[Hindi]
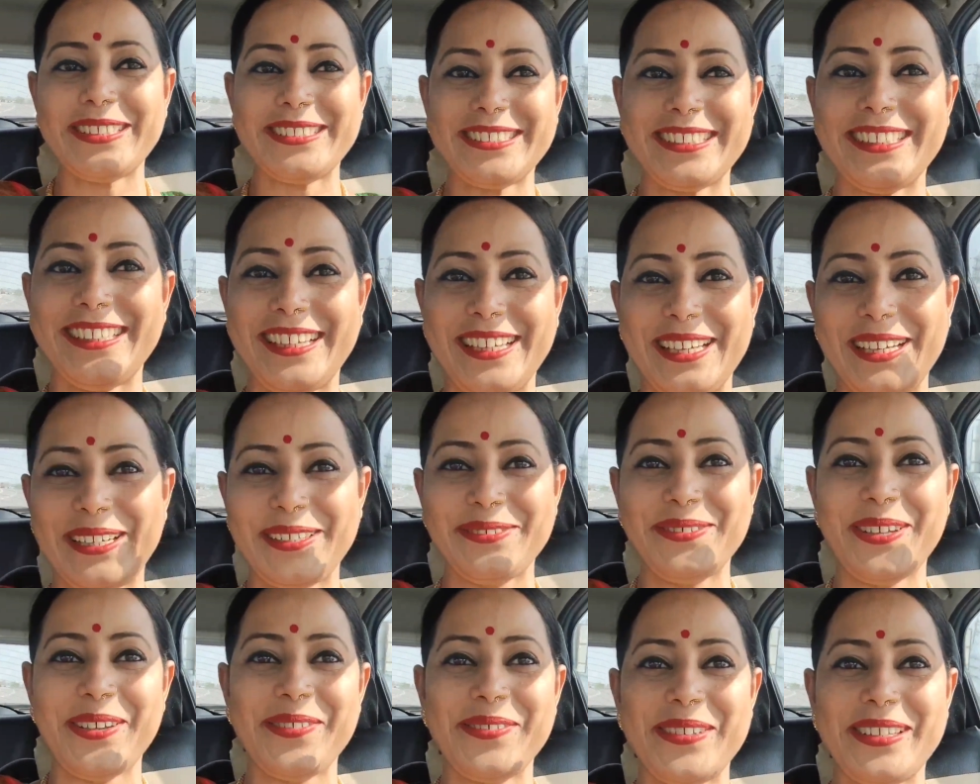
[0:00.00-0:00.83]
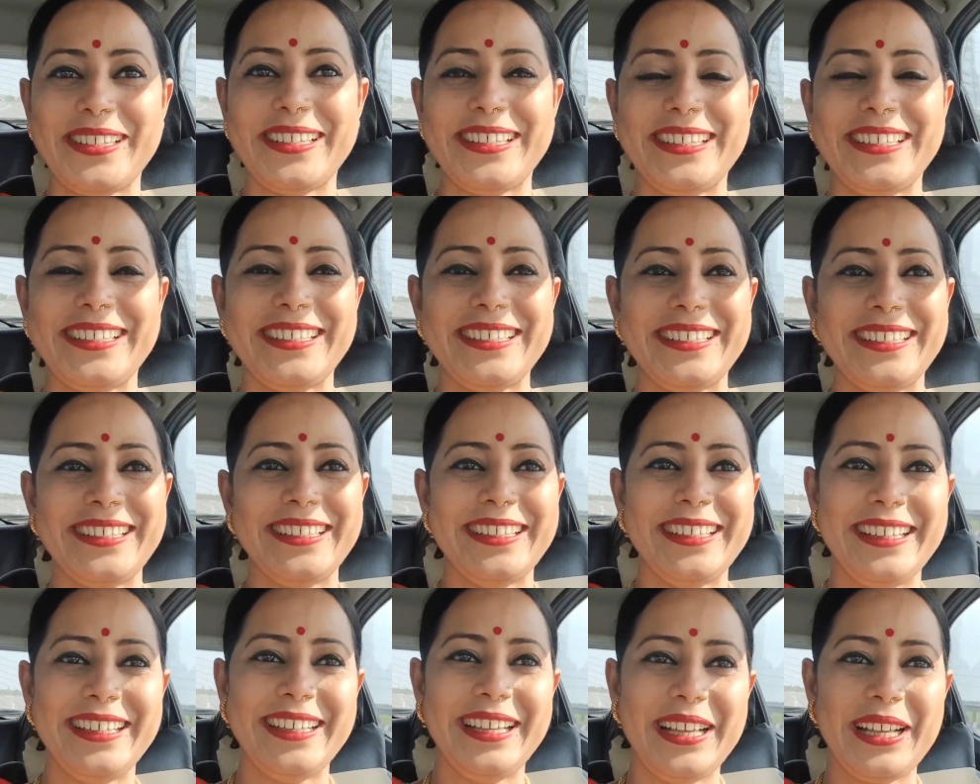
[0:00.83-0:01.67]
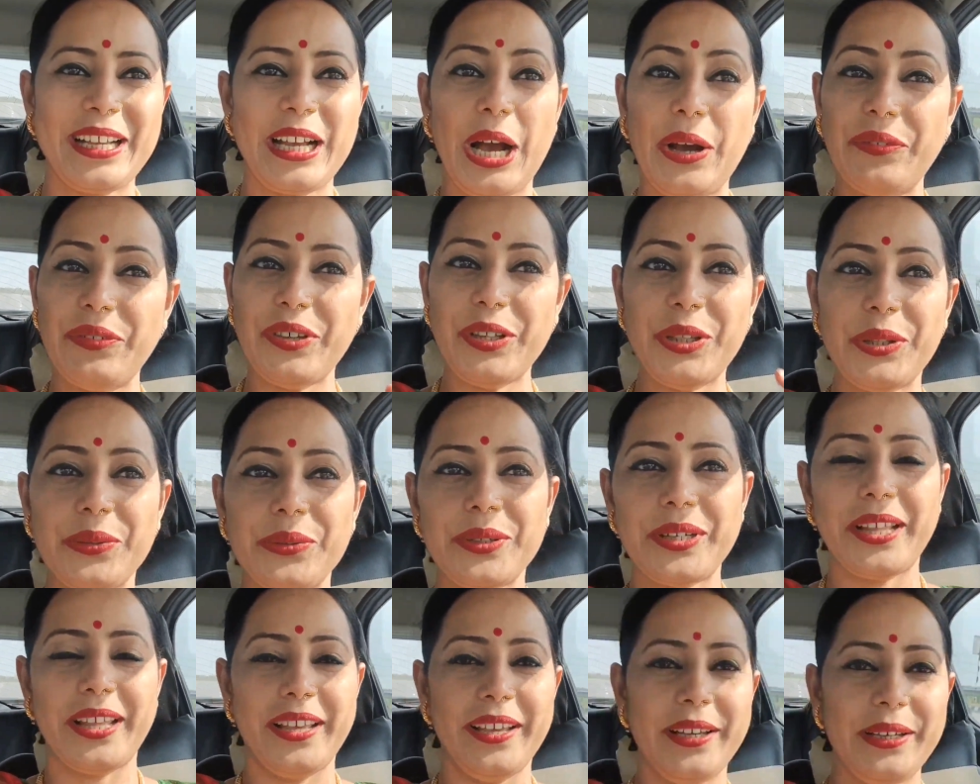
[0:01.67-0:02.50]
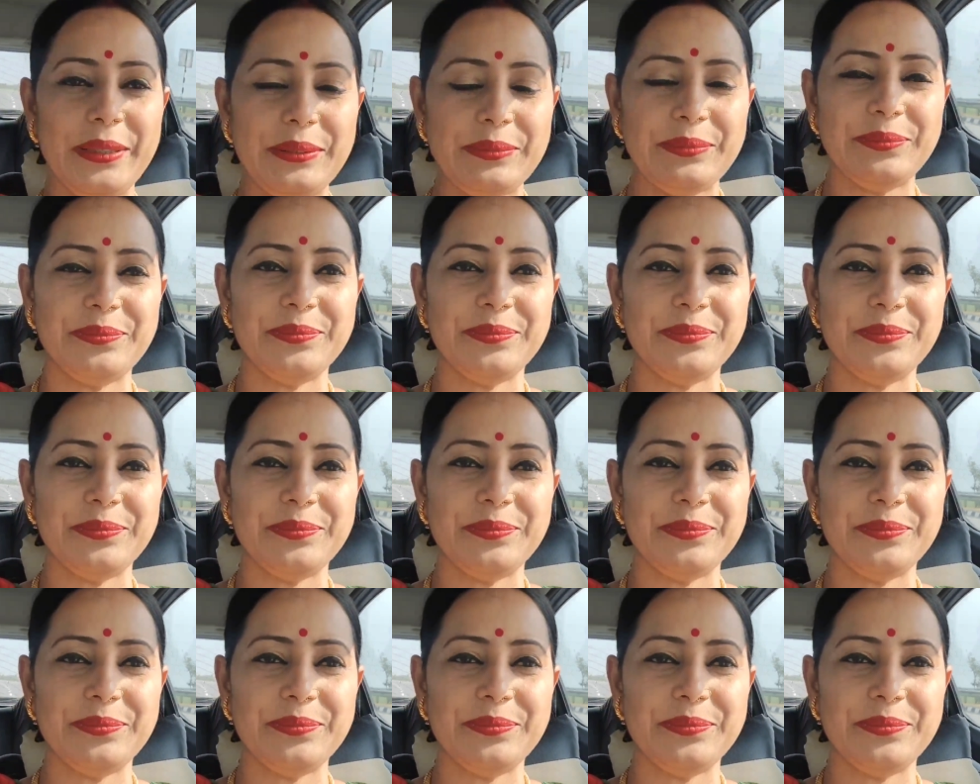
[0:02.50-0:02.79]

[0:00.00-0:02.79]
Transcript: बचे हैं अभी भी काफ़ी दूर है